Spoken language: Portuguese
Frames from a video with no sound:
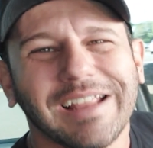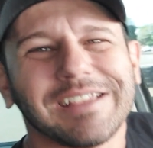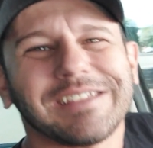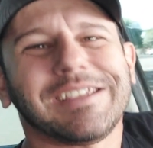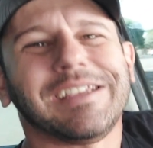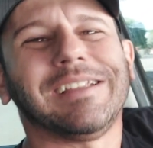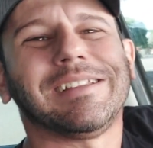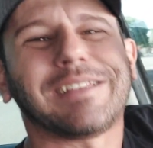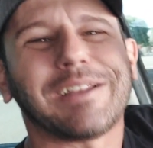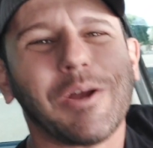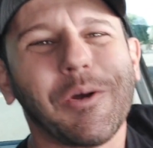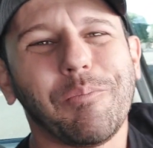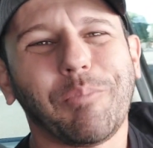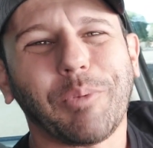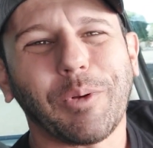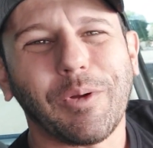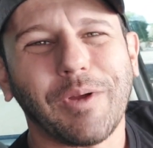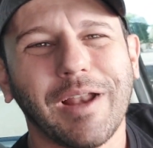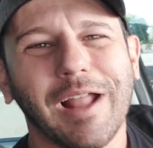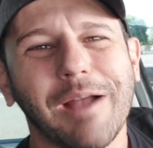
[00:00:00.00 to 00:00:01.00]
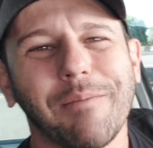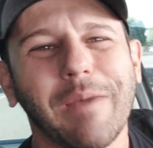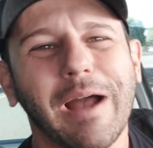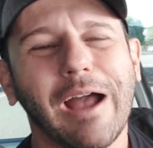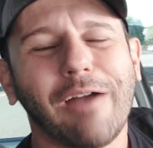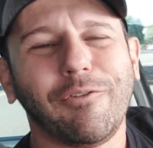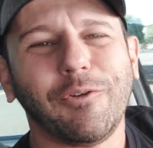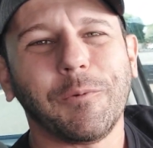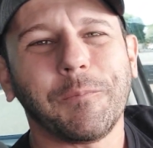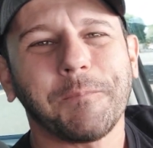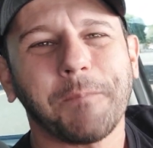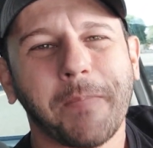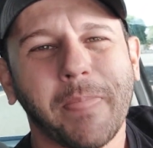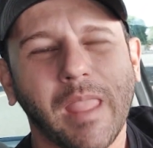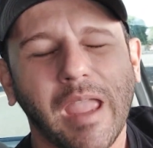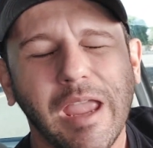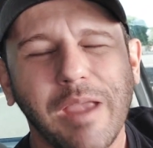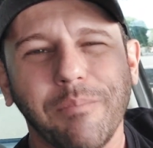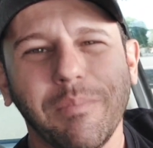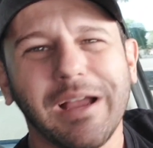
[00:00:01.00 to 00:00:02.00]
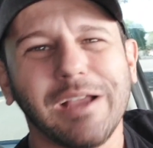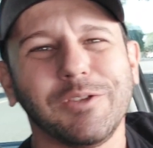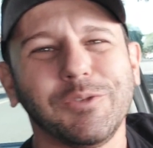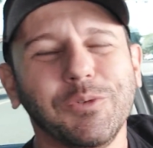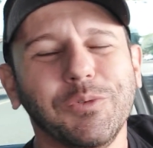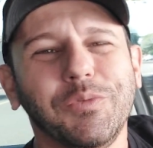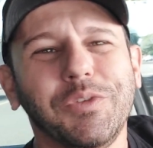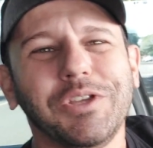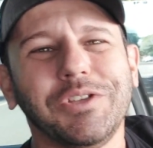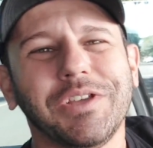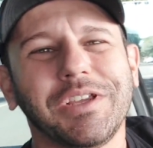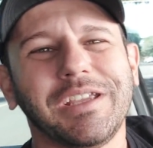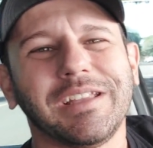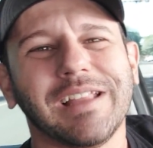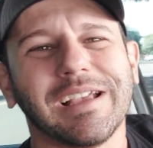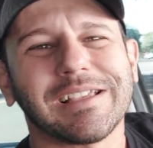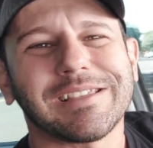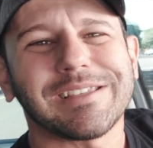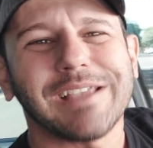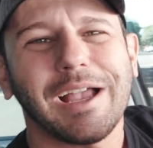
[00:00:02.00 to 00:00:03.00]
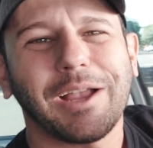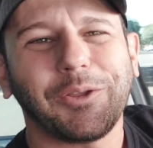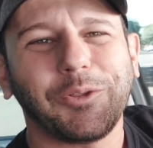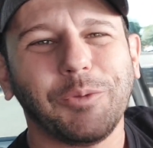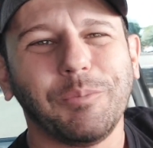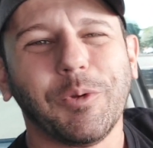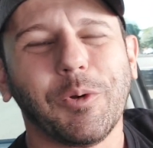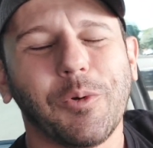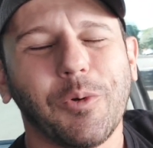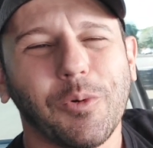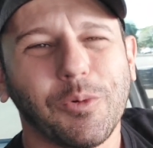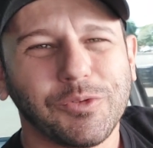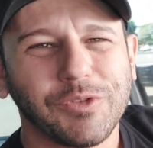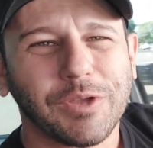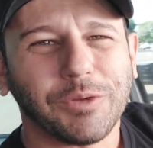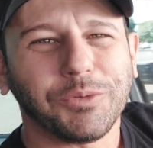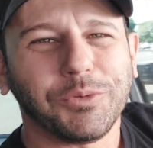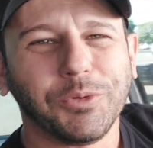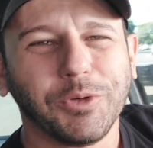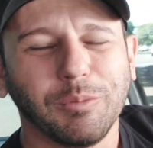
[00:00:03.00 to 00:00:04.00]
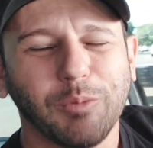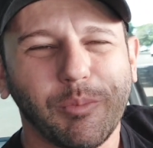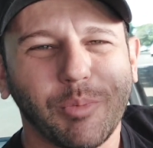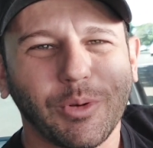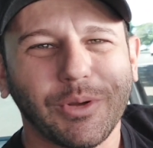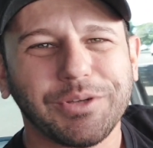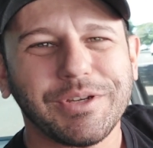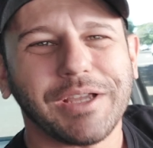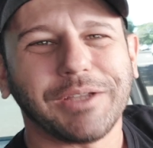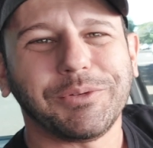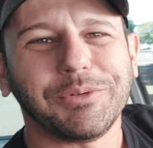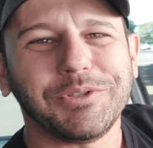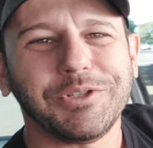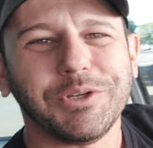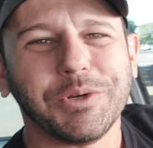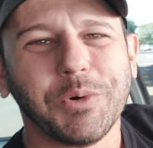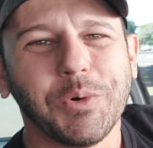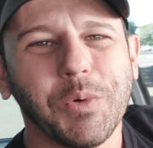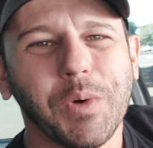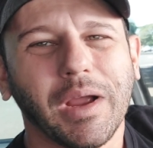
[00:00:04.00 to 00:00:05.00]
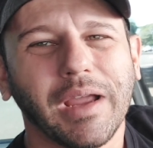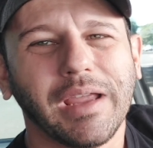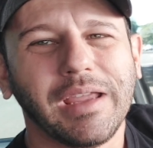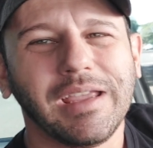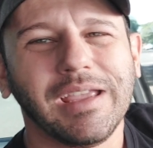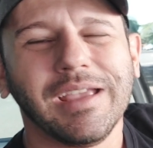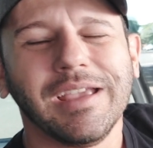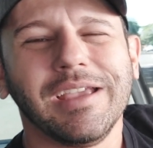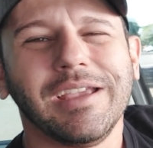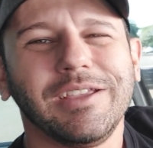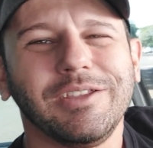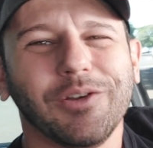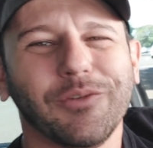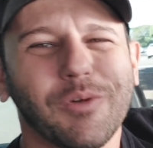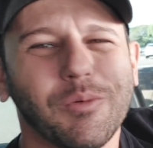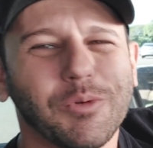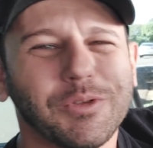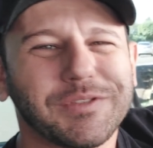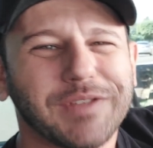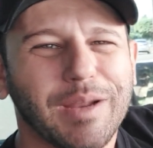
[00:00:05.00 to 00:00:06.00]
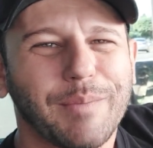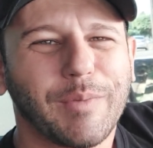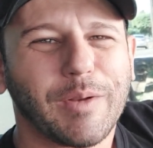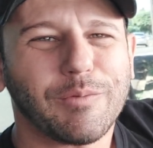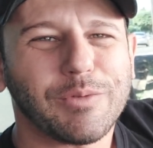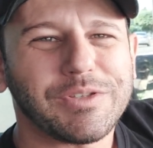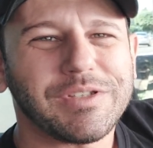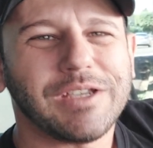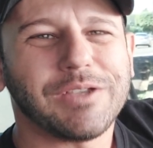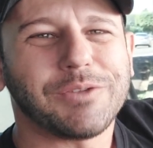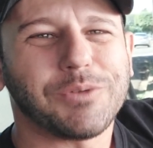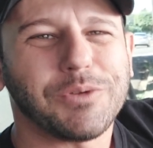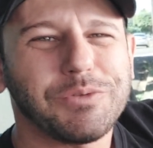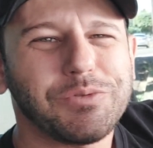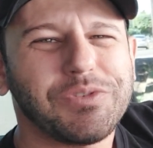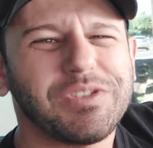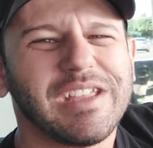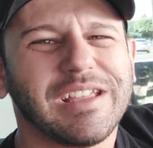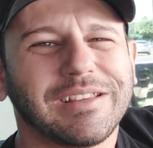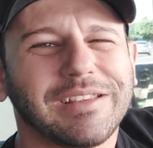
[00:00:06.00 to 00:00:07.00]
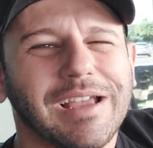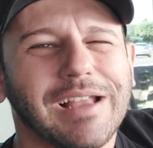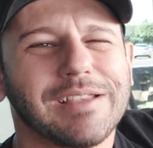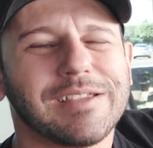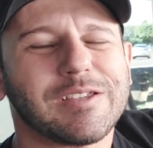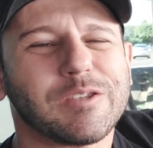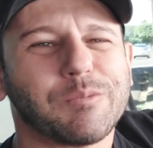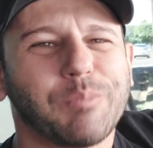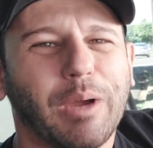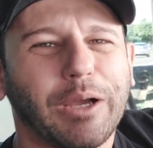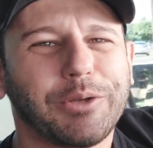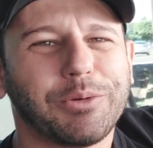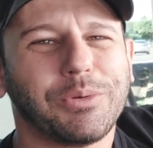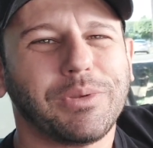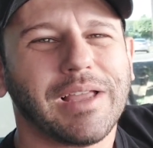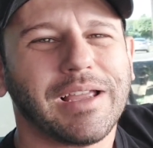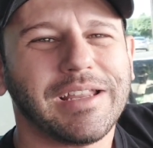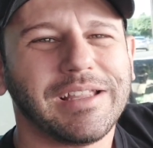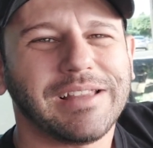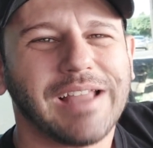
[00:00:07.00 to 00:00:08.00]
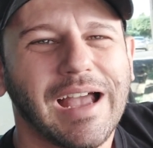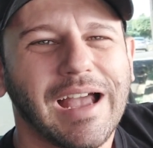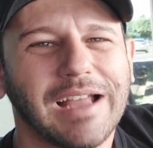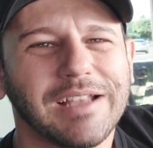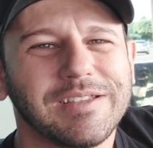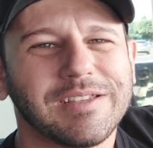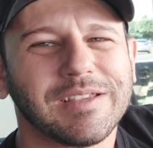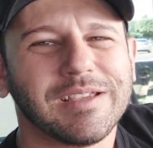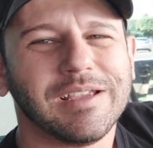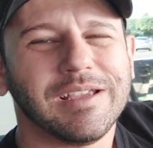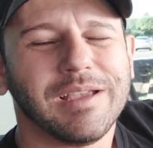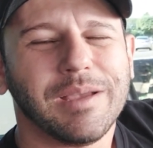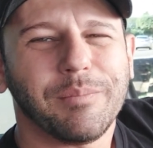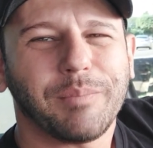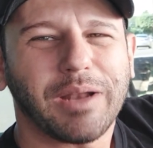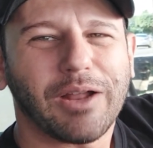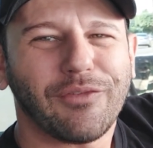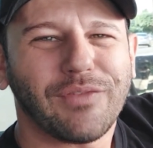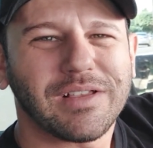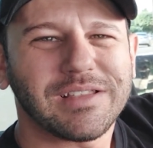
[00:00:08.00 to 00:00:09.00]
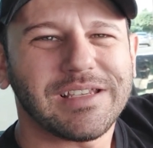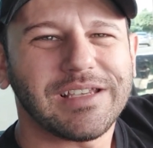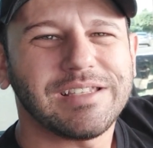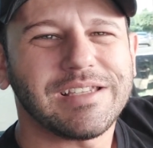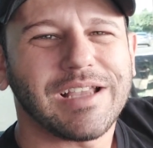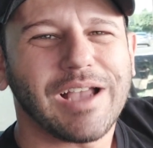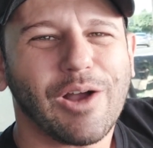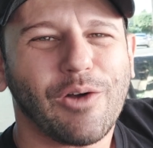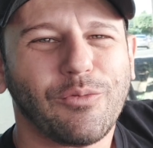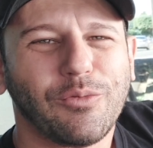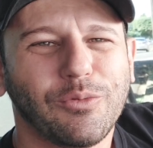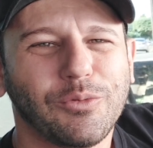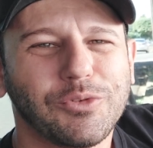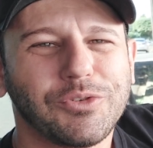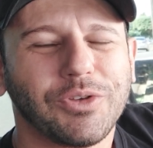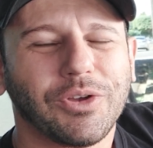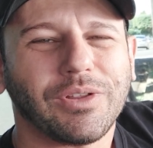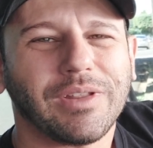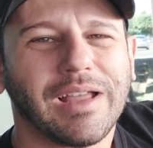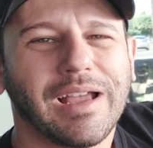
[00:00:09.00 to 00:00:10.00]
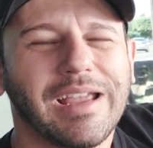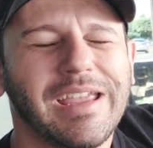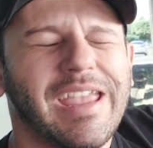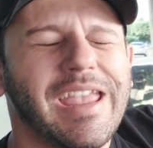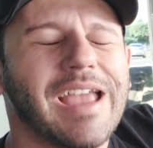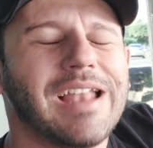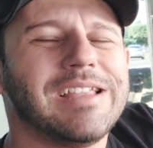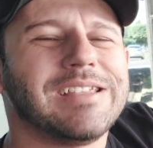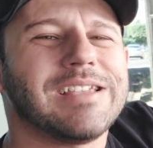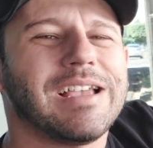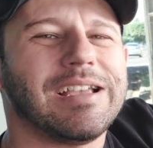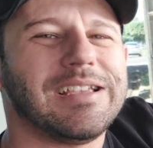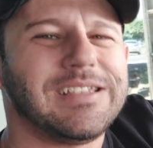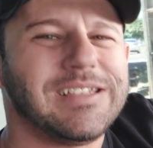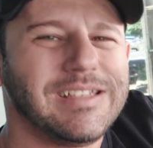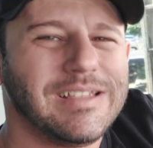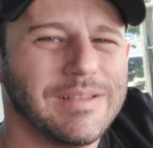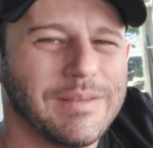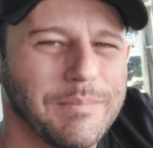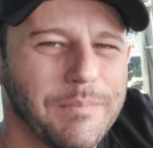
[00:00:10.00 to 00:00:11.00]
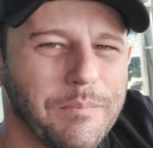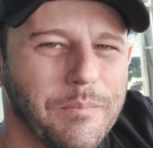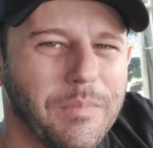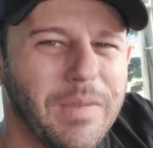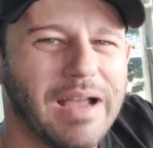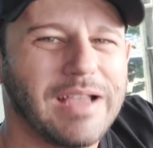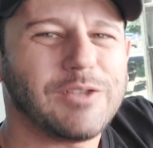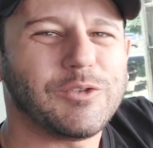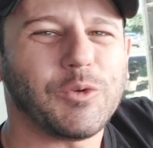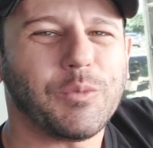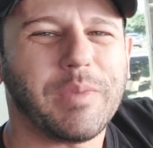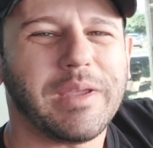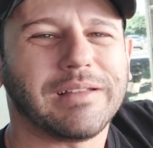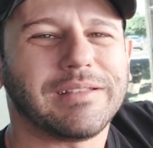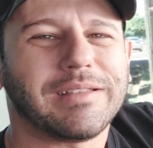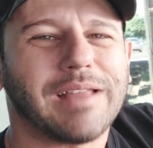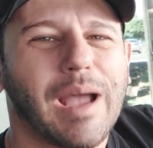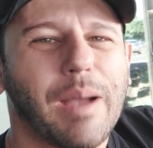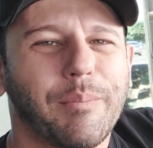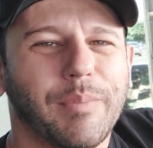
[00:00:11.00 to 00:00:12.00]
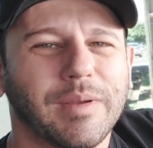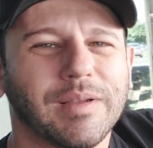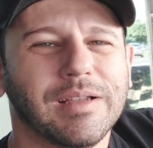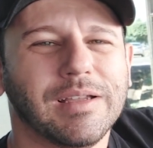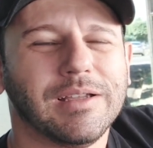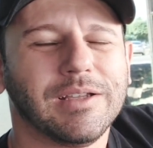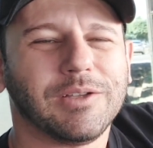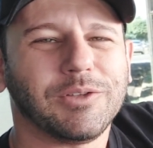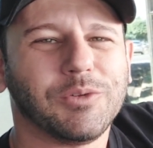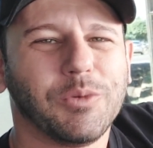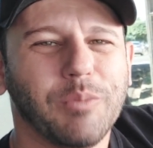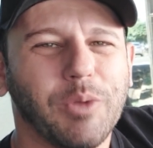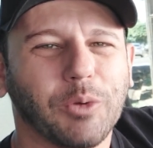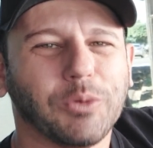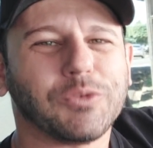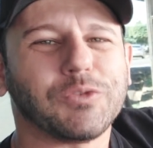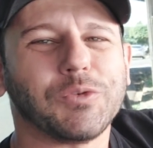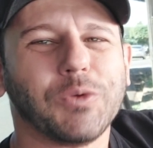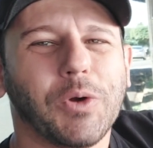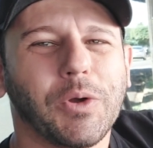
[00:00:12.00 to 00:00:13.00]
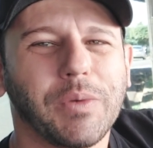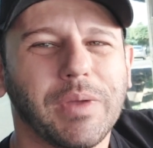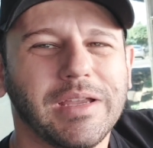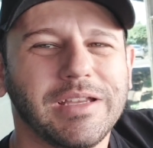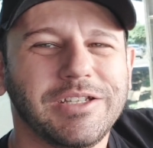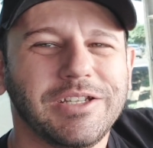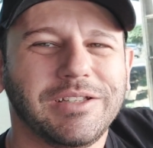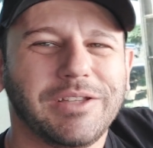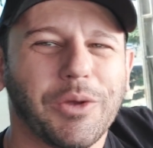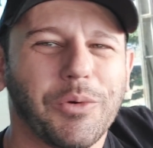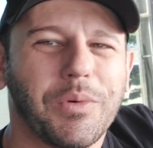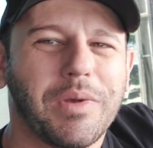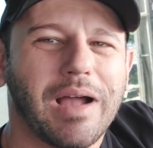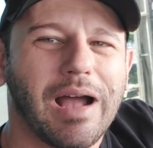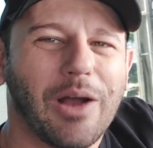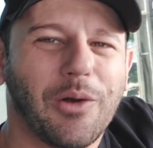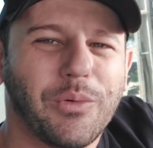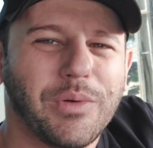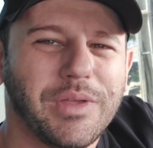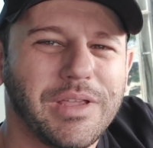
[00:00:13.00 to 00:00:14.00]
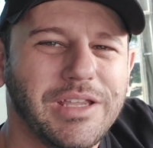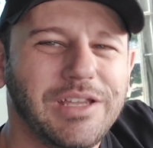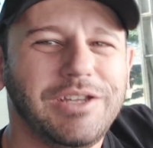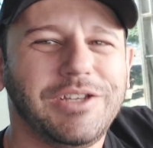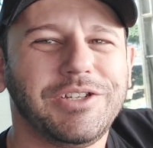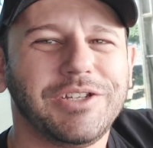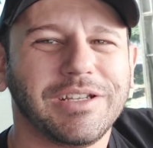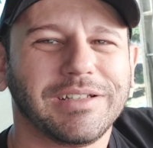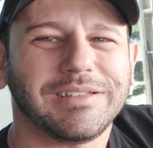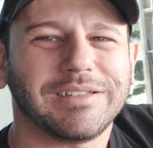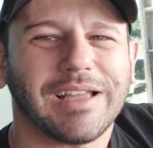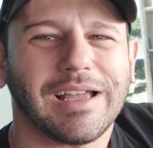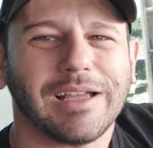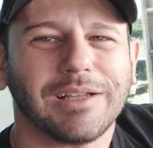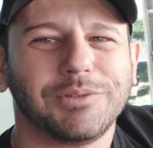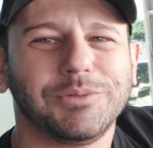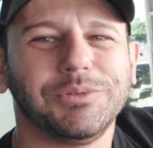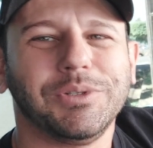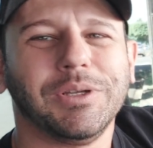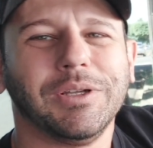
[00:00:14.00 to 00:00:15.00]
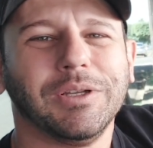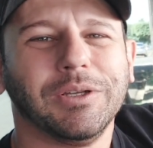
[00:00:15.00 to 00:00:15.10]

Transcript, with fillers: a central programável em mais um vídeo aqui da saga do meu Golzão Turbo, projeto de rua aí. Eu vou mostrar para vocês todos os detalhes, as particularidades para fazer esse carro funcionar e realizar esse mais uma etapa do meu sonho aí de ter o carro injetado,